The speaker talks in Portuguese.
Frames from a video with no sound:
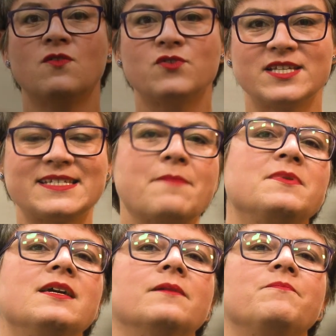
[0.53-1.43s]
Você
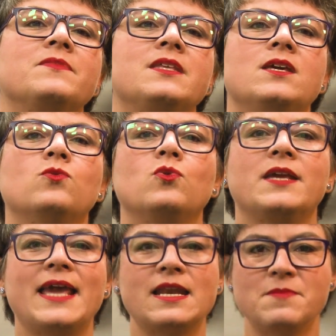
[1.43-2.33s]
sabia que o
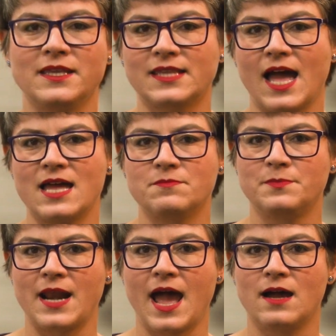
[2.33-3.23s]
Guia Alimentar
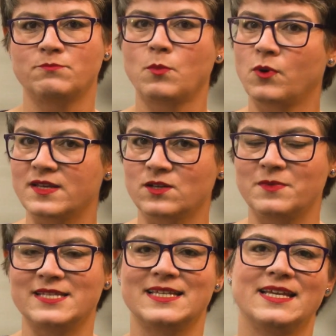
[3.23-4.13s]
para a População
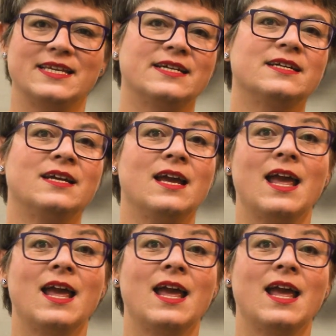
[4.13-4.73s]
Brasileira